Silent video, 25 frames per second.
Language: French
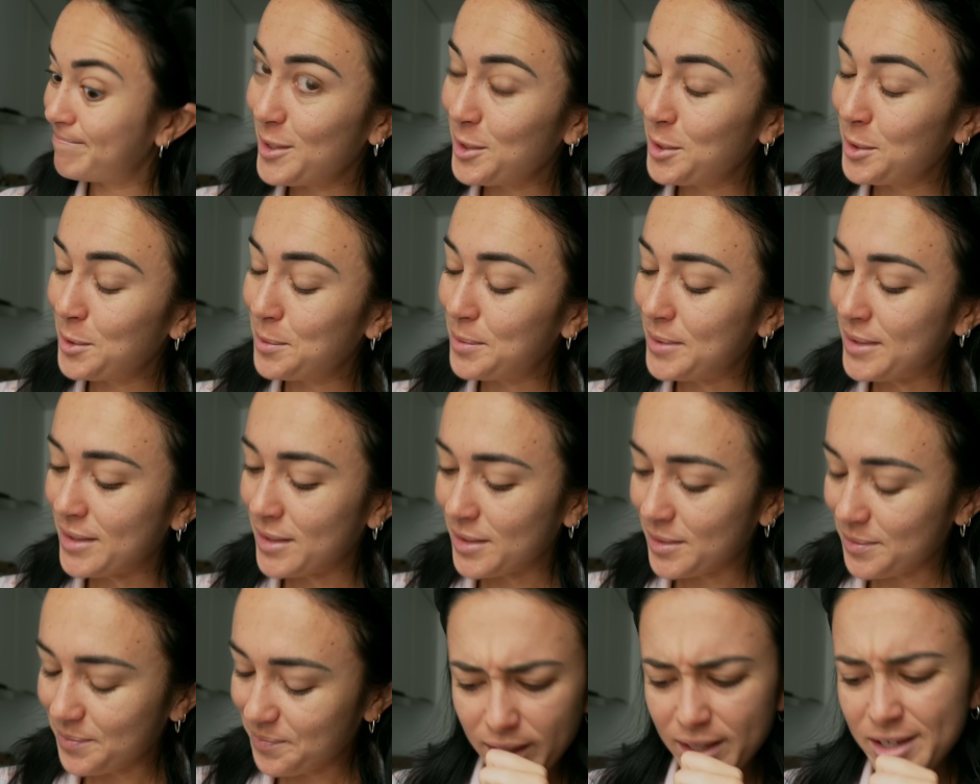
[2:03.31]

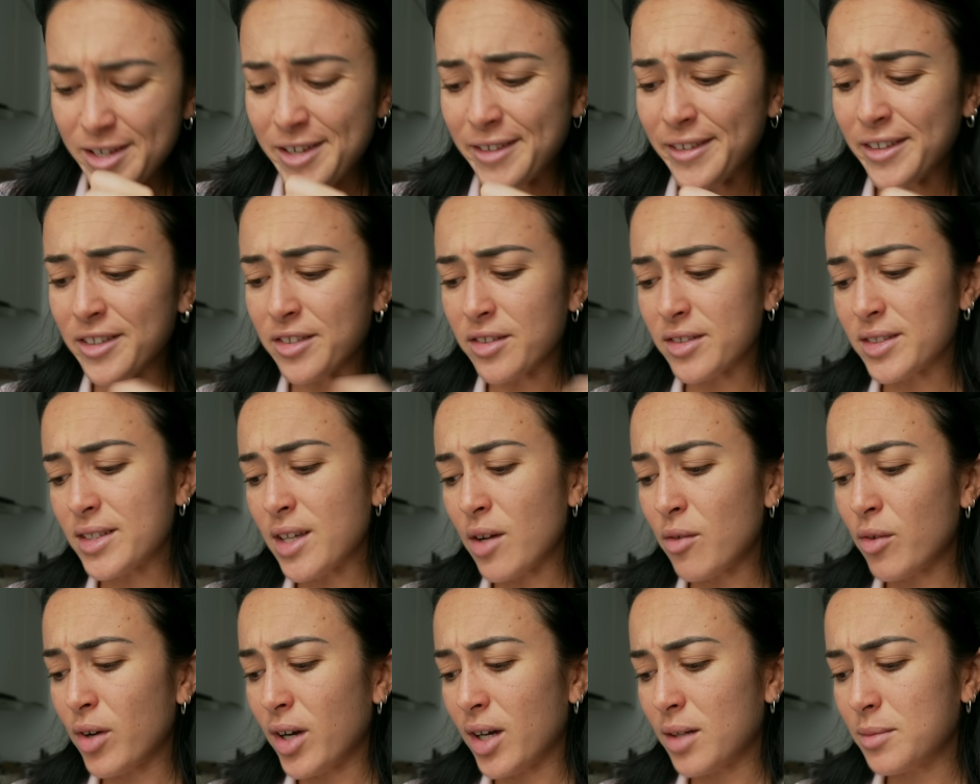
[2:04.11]
Oups Et j'étais censée
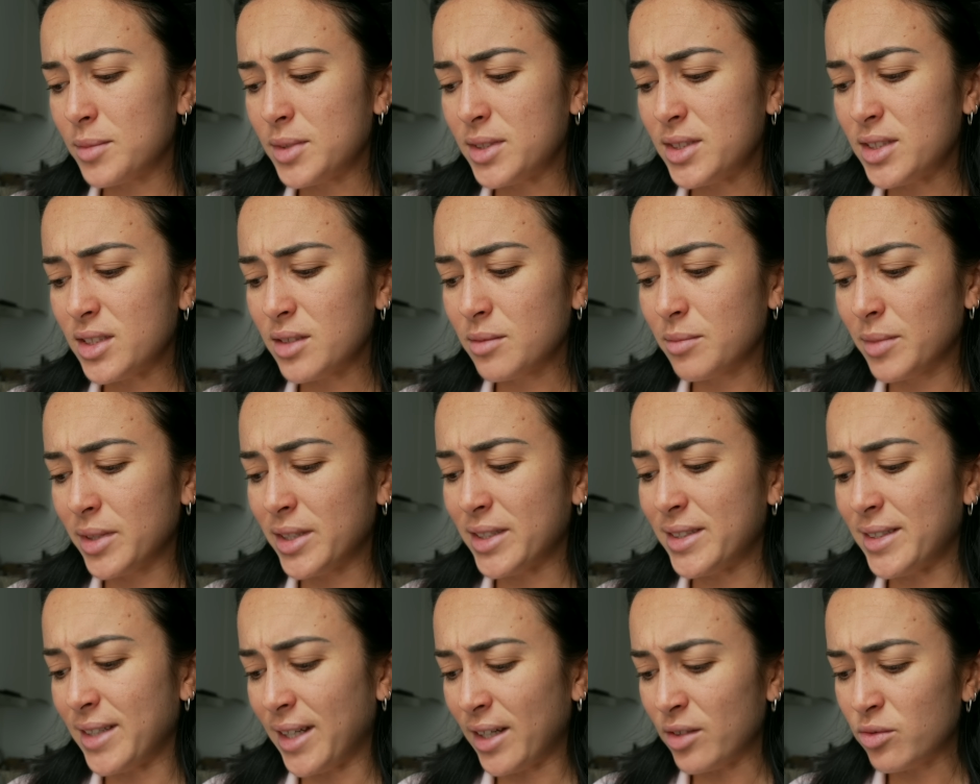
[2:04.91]
avoir un meeting, mais
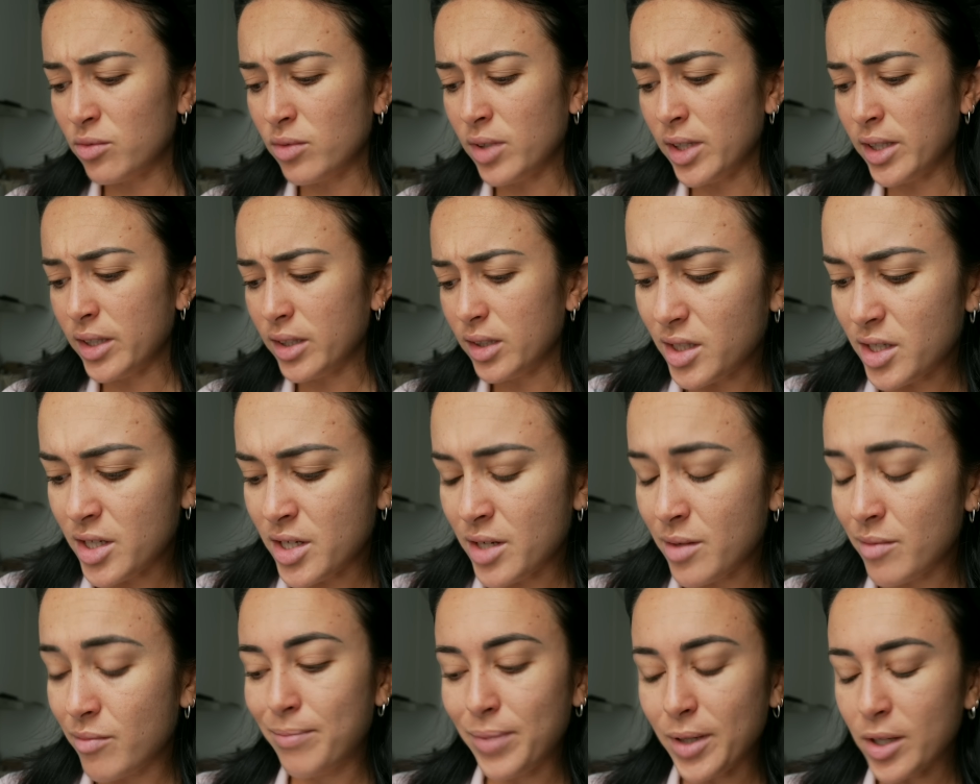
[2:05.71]
c'est annulé.
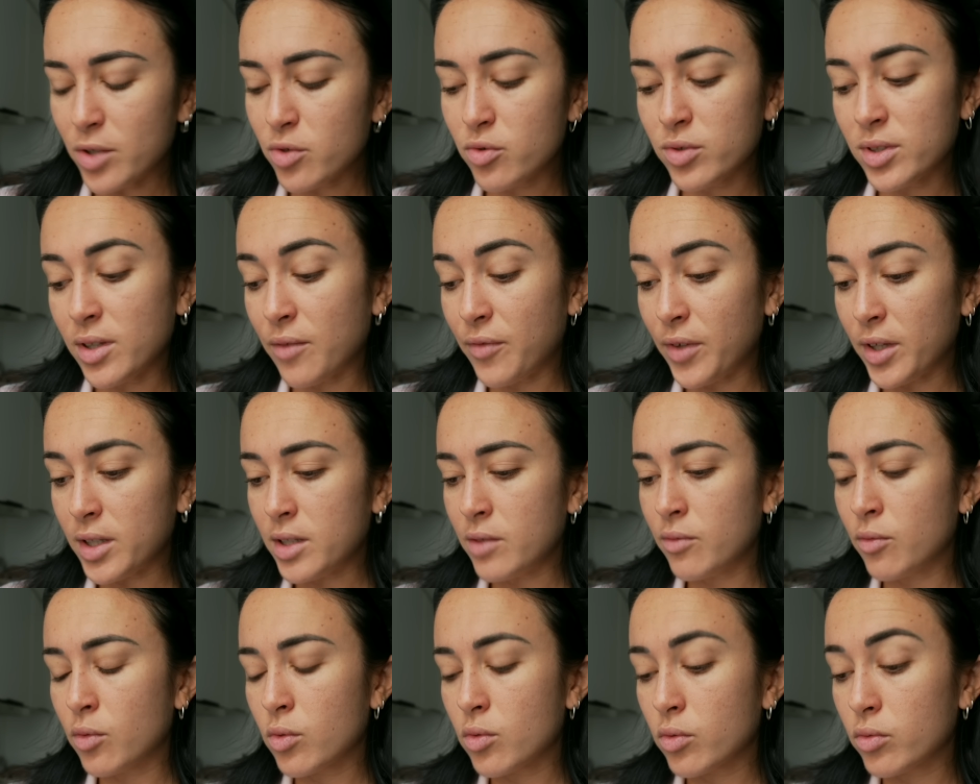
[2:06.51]
J'ai plein de choses à faire
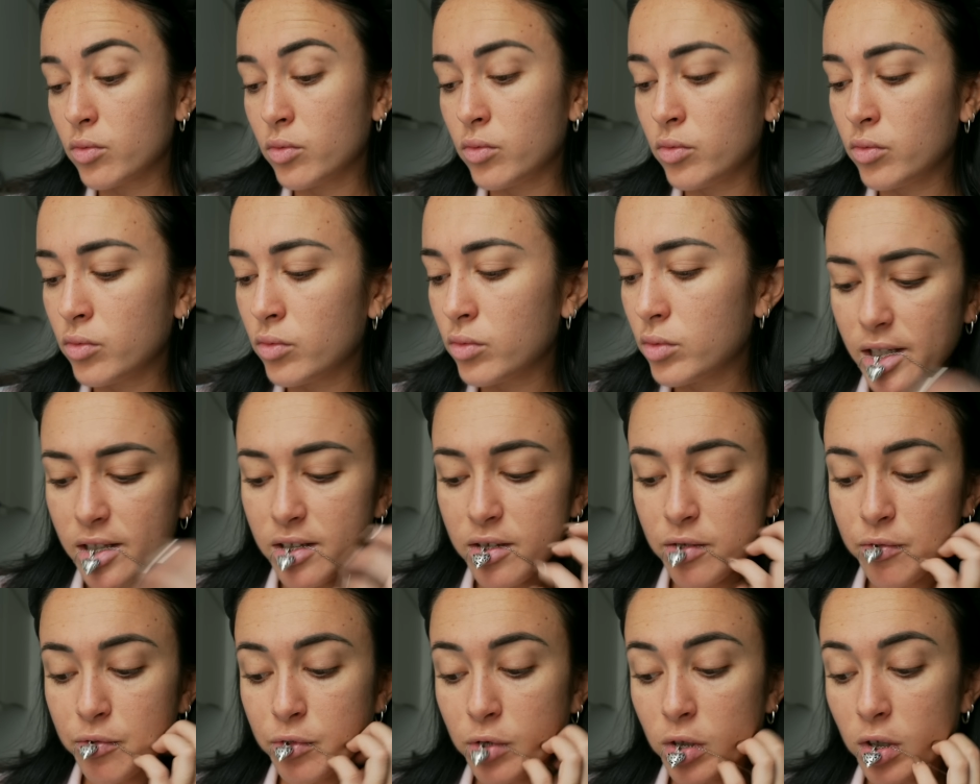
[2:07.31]
niveau contenu et
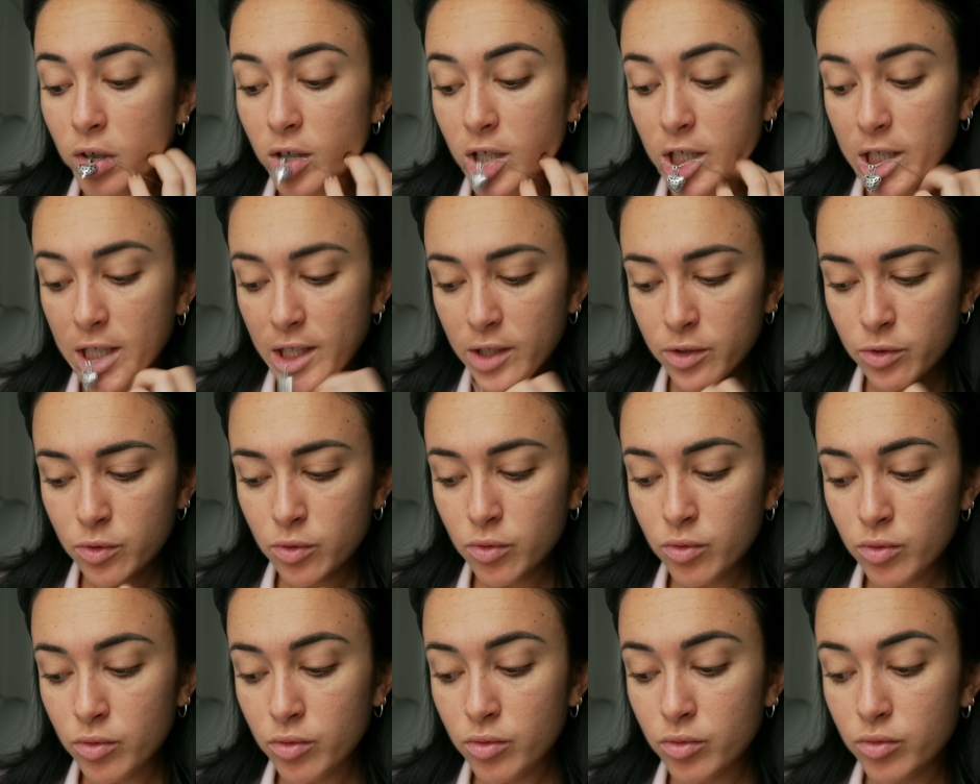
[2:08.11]
niveau orga
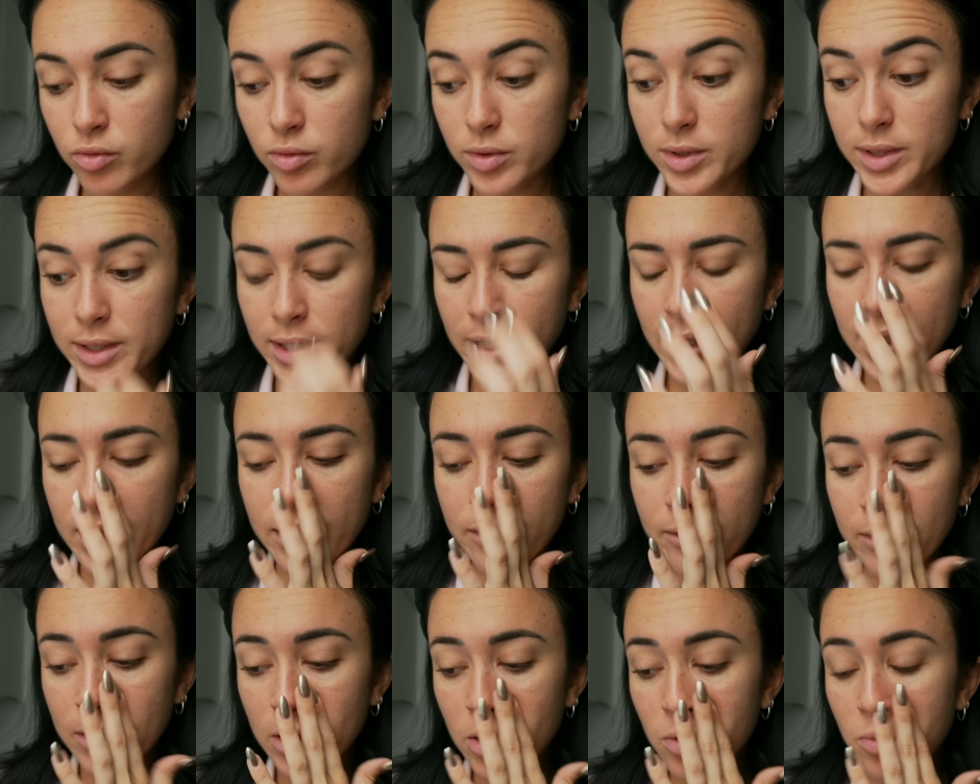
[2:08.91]
de tout ce qui
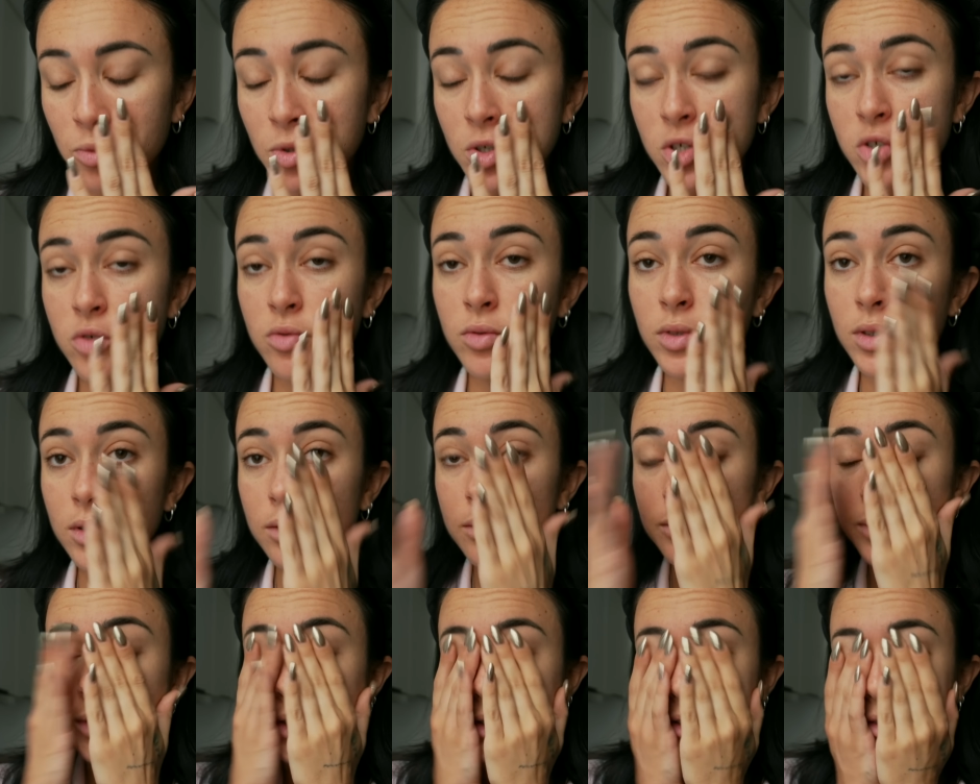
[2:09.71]
arrive là au mois de
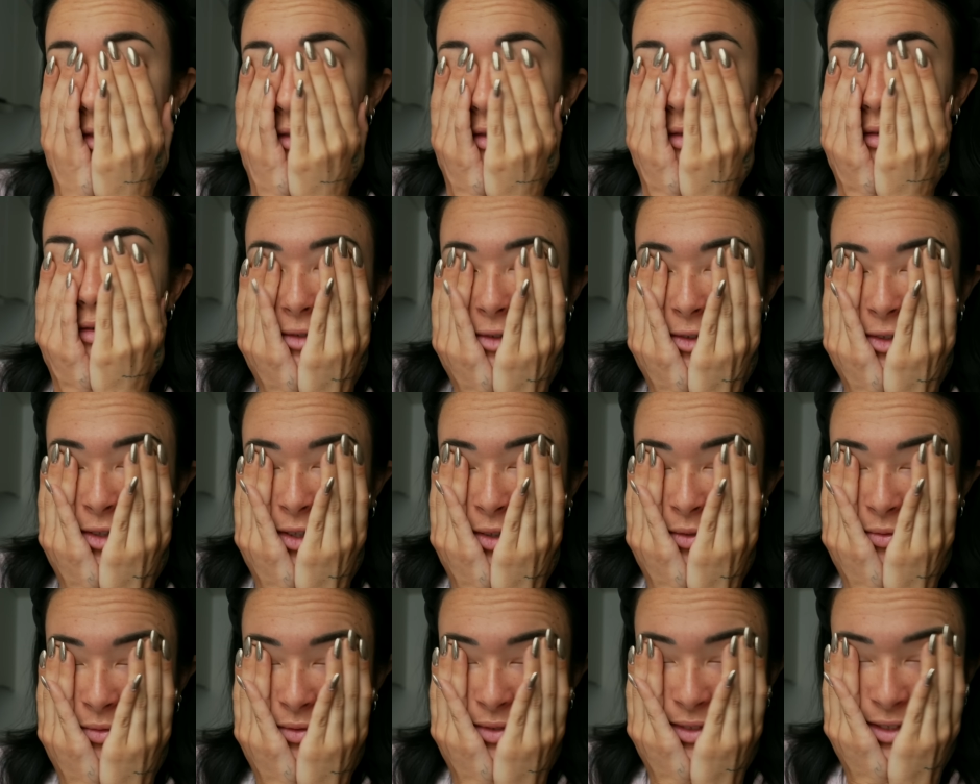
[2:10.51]
juin, parce que
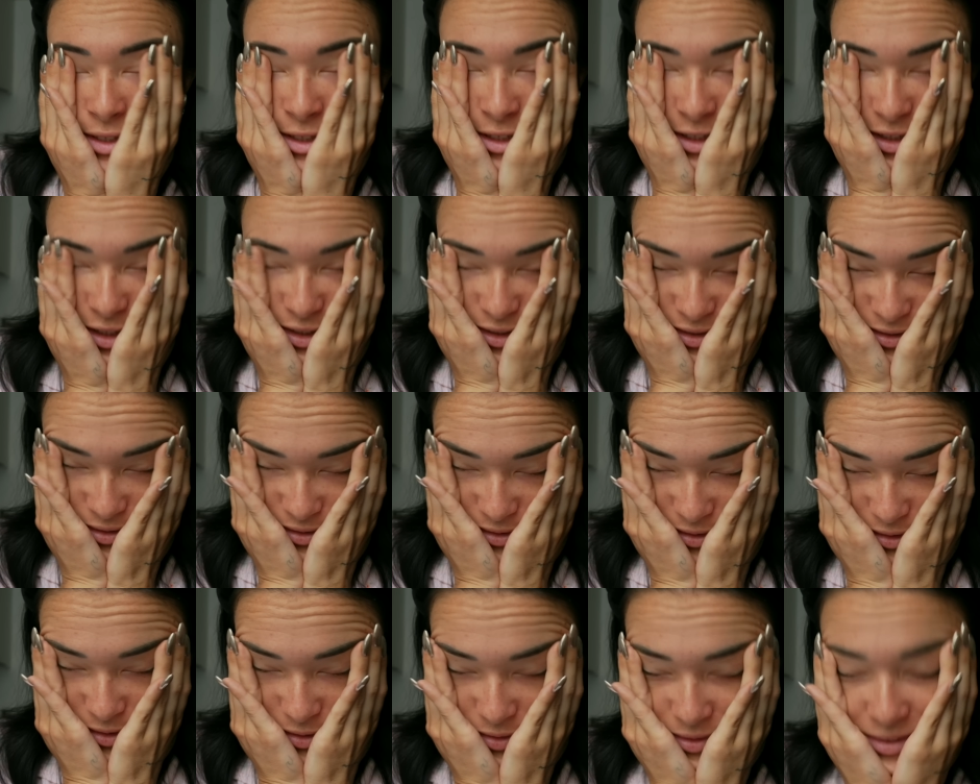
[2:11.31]
autant vous dire
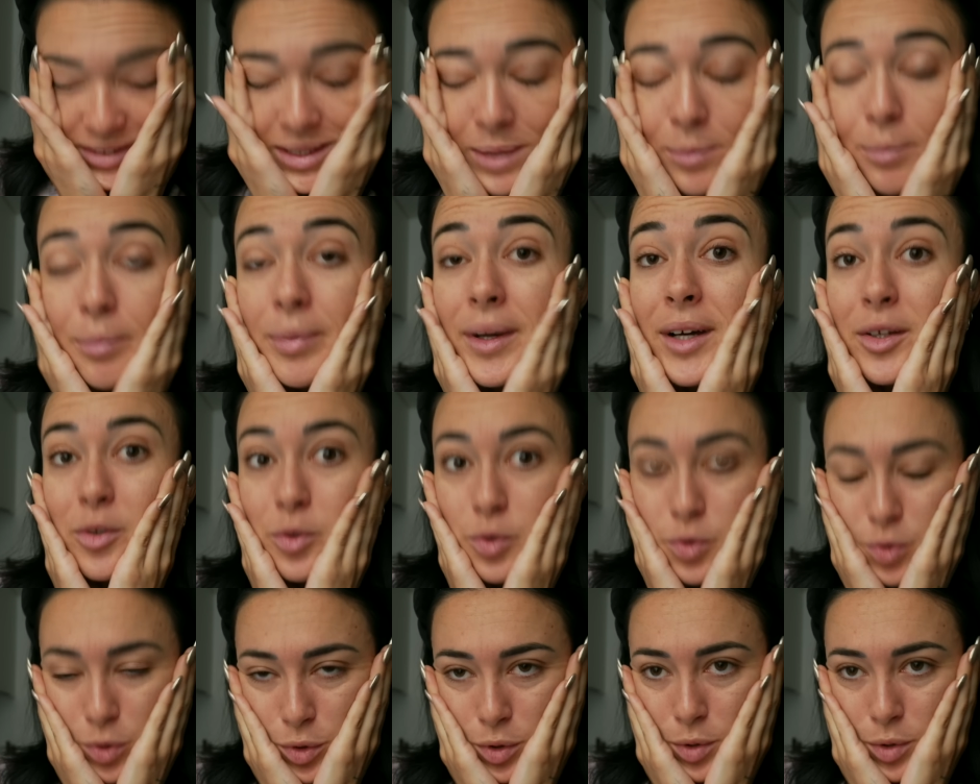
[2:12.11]
que c'est pas de tout